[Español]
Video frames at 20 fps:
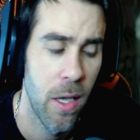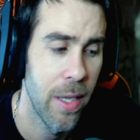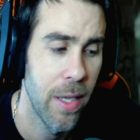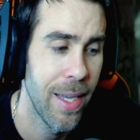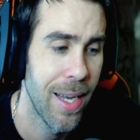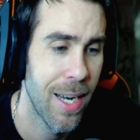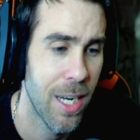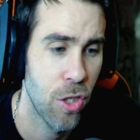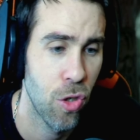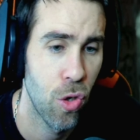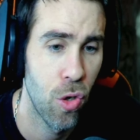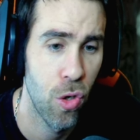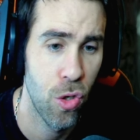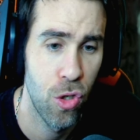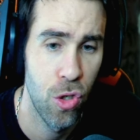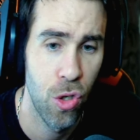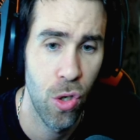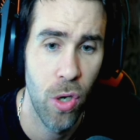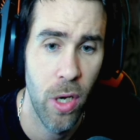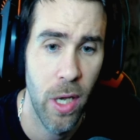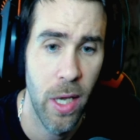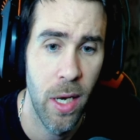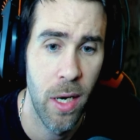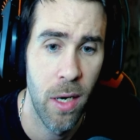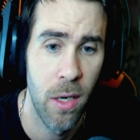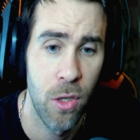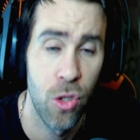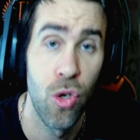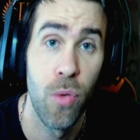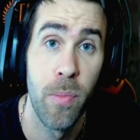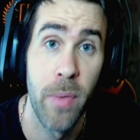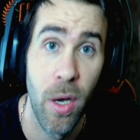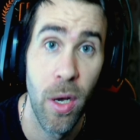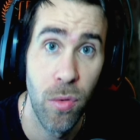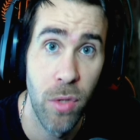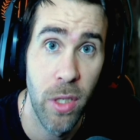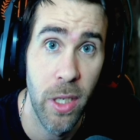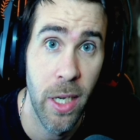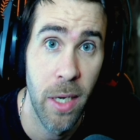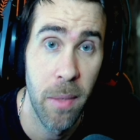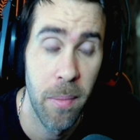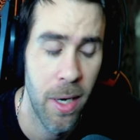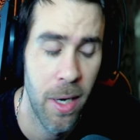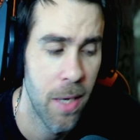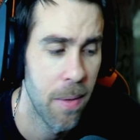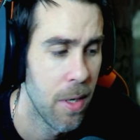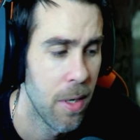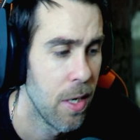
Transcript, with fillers: y a las 8 el Subnautica, ¿vale?